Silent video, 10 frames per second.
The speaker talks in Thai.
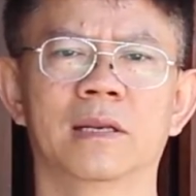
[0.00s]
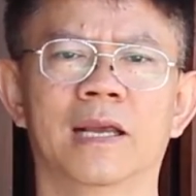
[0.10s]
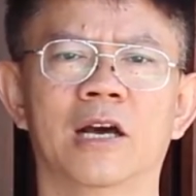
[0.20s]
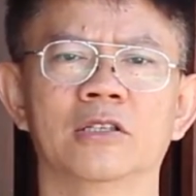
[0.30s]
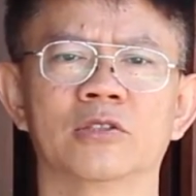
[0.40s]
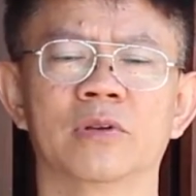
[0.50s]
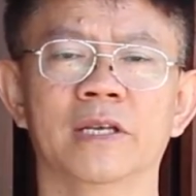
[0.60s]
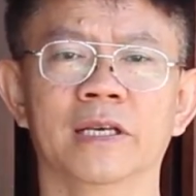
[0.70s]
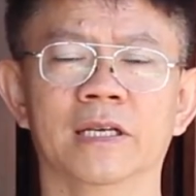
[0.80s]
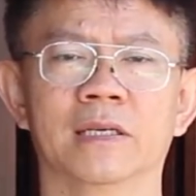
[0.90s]
ได้เข้าใจตน
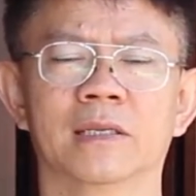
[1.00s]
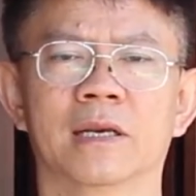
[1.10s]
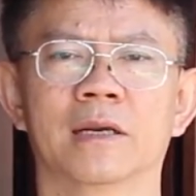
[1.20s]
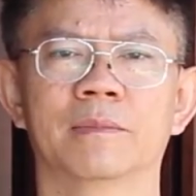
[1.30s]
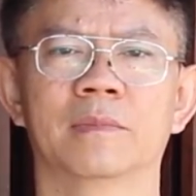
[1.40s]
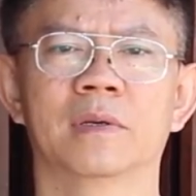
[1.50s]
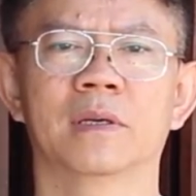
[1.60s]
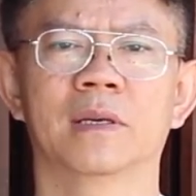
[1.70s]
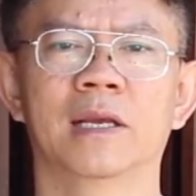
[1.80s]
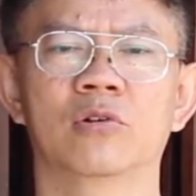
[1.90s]
เองนะครับ
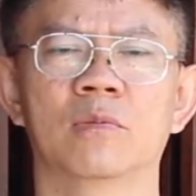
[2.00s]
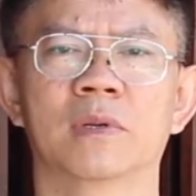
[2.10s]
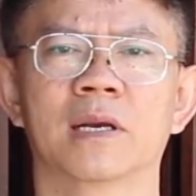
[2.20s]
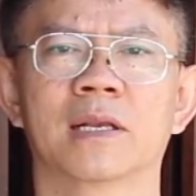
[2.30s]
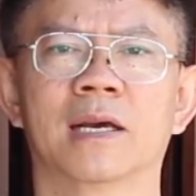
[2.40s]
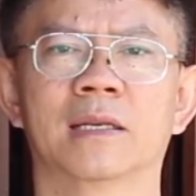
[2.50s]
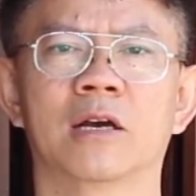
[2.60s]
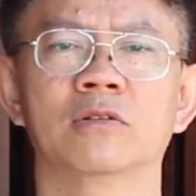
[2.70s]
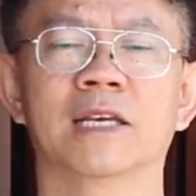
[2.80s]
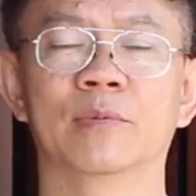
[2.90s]
และรวมทั้งการ
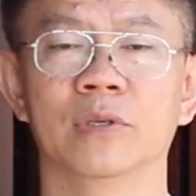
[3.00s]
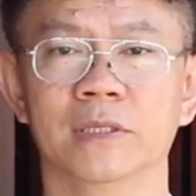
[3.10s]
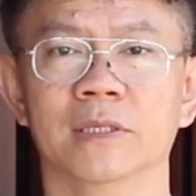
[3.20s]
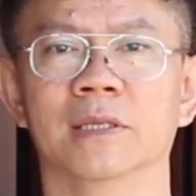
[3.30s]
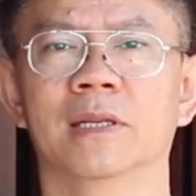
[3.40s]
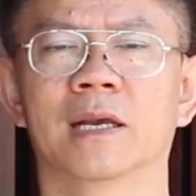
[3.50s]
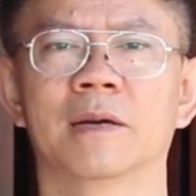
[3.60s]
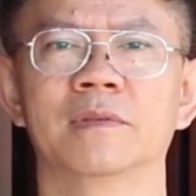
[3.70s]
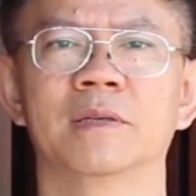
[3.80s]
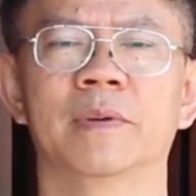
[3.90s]
เข้าใจผู้อื่นนะค
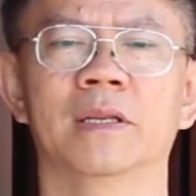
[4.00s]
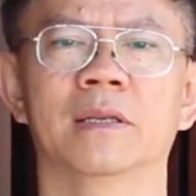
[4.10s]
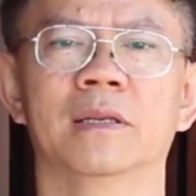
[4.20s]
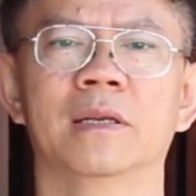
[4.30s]
รับ ซึ่งเป็น